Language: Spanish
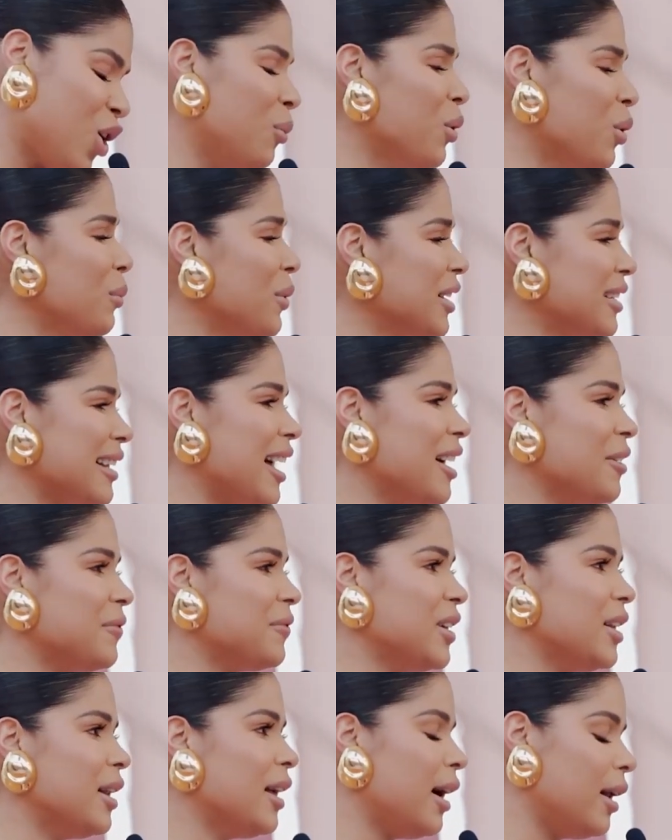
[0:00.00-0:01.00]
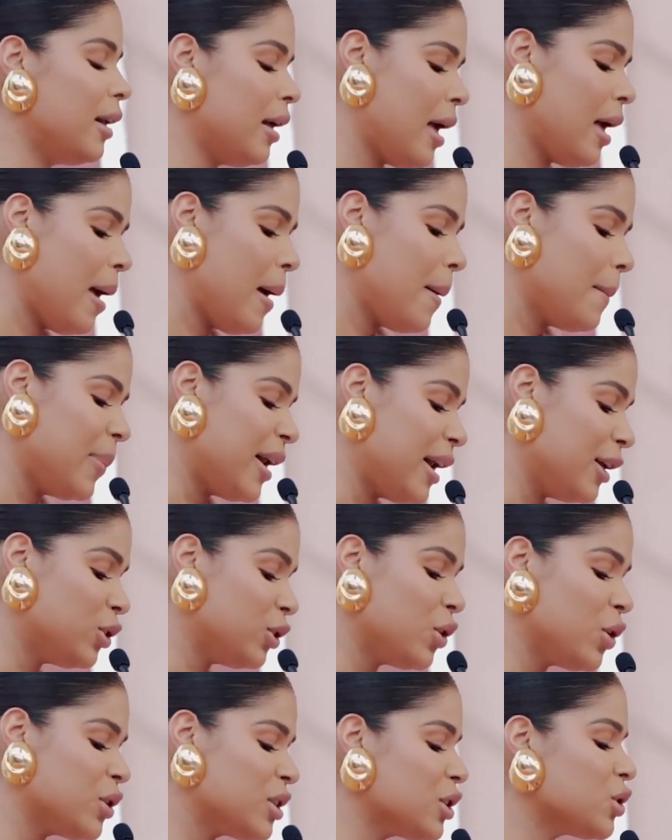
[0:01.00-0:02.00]
Como mensaje final,
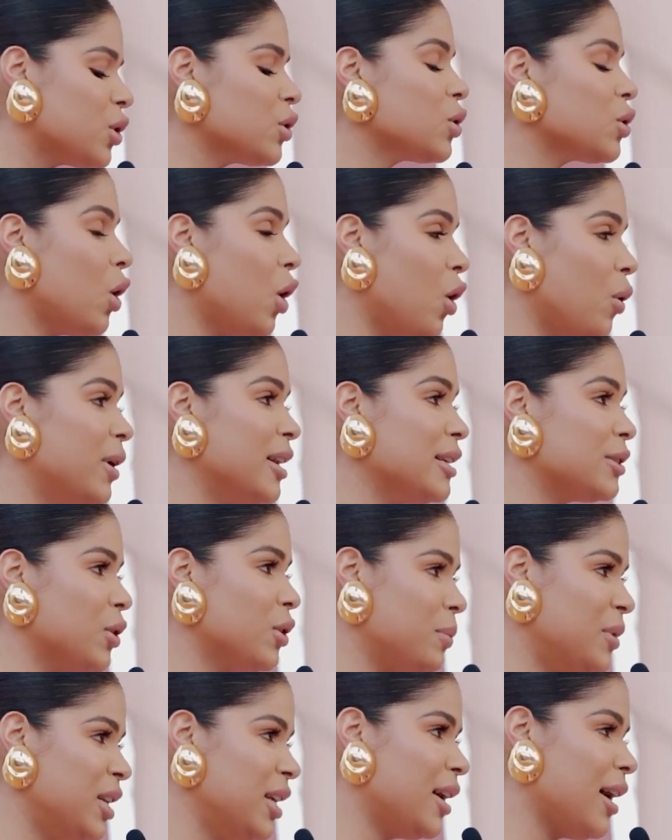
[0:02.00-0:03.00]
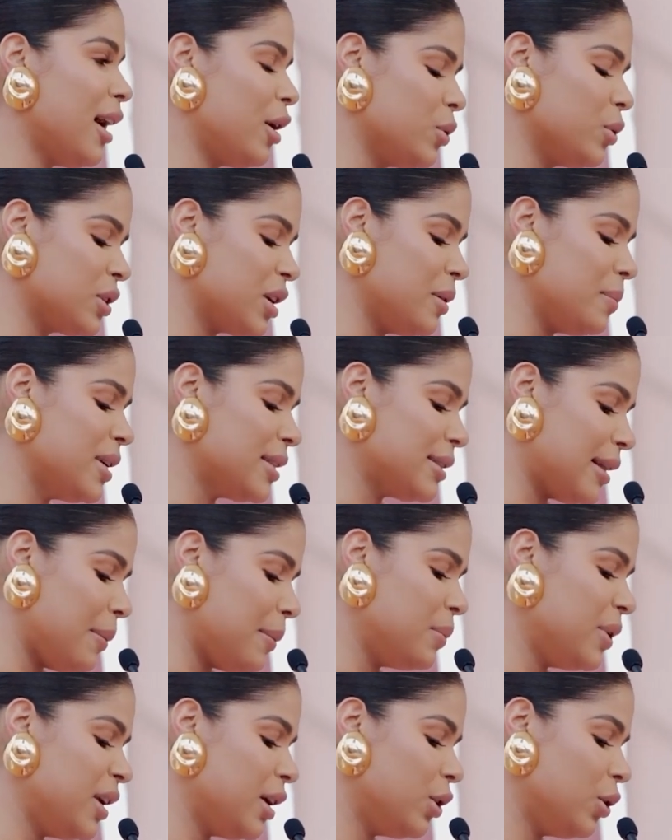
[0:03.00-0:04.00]
para todos esos jóvenes dominicanos que me
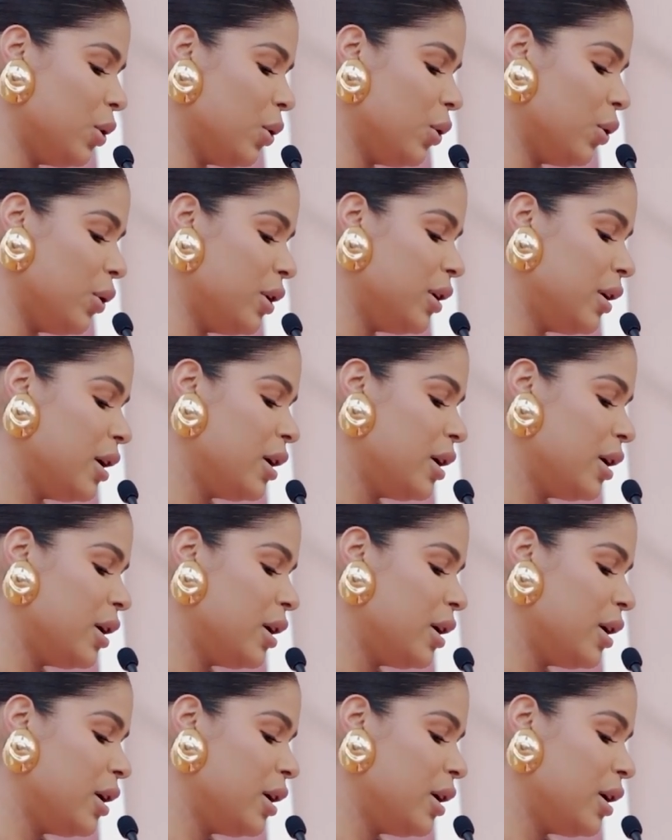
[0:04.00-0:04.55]
están viendo hoy,